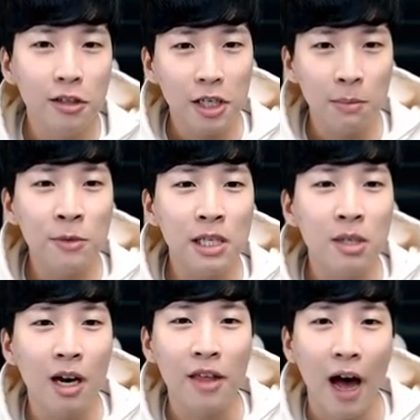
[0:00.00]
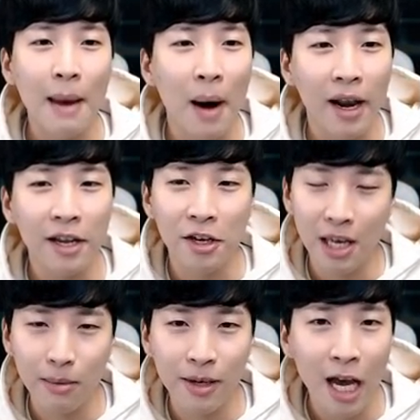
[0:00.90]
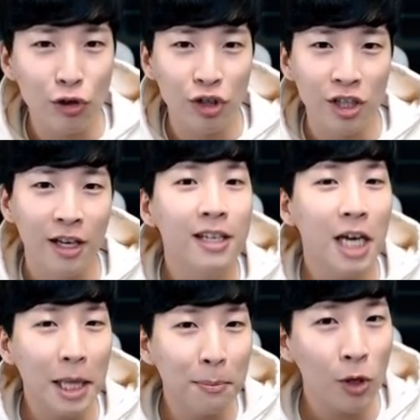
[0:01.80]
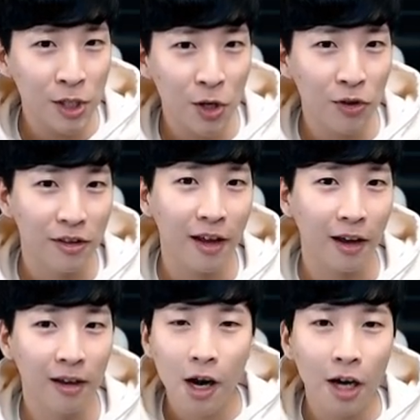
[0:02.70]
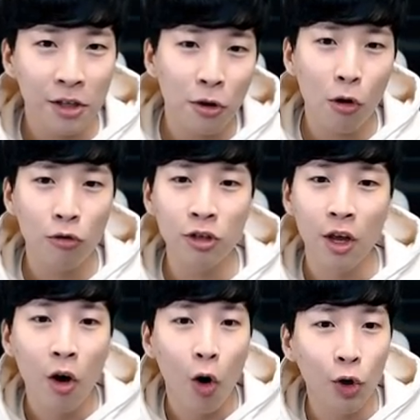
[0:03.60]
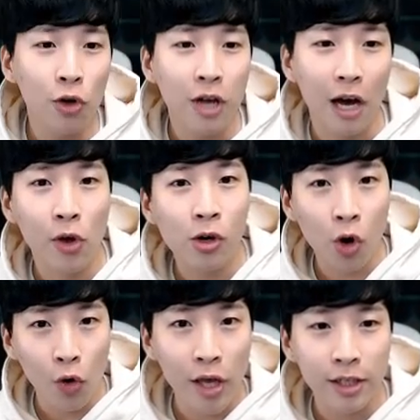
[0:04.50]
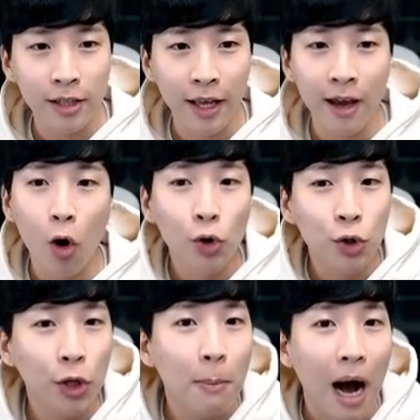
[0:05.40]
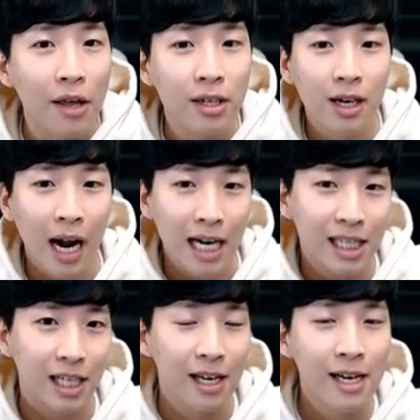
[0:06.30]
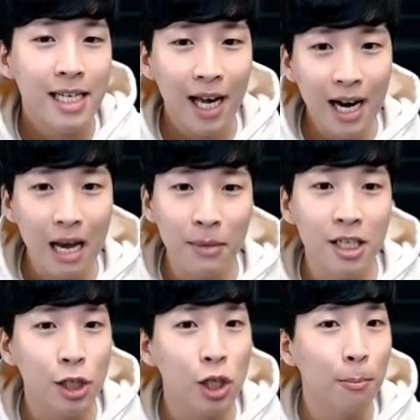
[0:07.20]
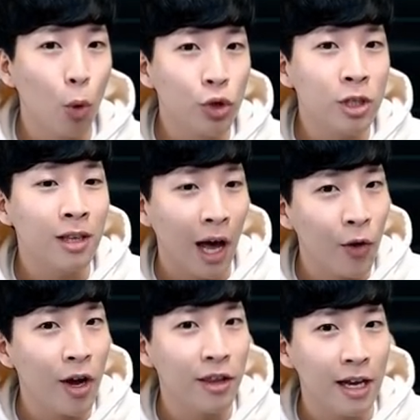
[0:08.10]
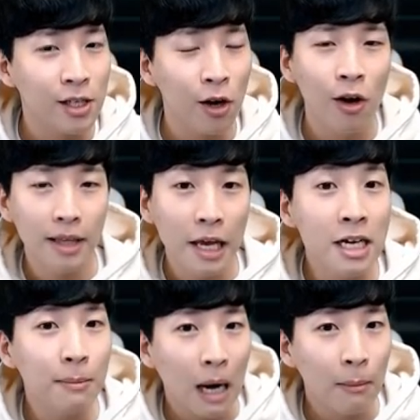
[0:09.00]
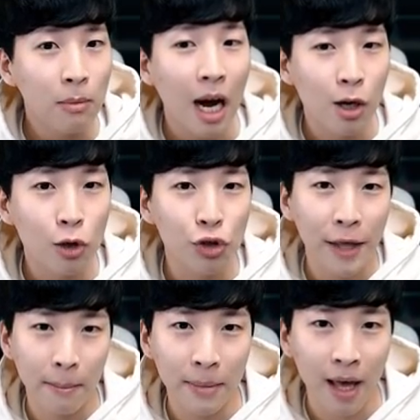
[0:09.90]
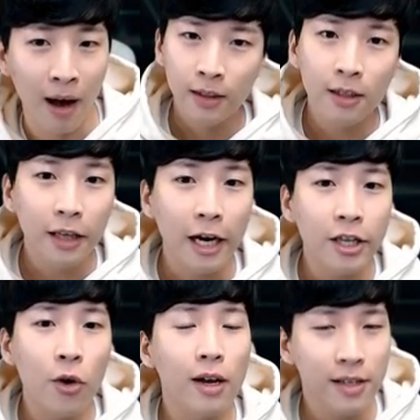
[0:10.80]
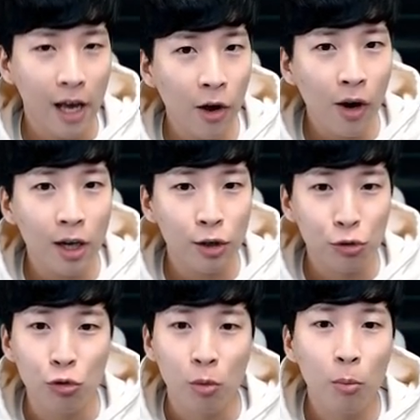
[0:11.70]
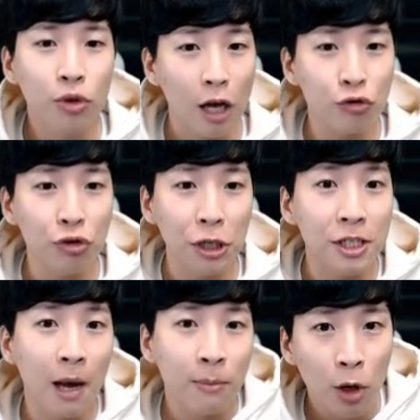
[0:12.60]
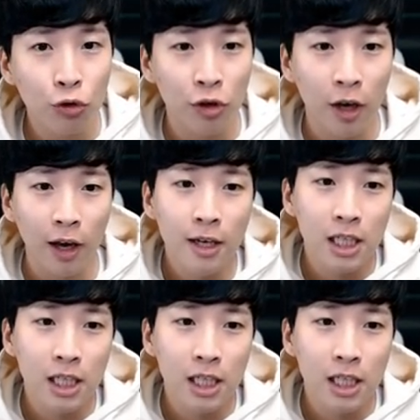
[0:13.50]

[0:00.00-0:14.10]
이제 심심이가 나의 말에 말에 대답을 해주는 챗봇이었는데 얘 같은 경우는 어떤 단어를 꺼냈을 때 어떻게 반응을 할지 사람이 직접 모든 단어에 대해서 대응 방법을 알려주게 됩니다 그 데이터가 쌓여가지고 뭐 나중에 2, 3년 뒤에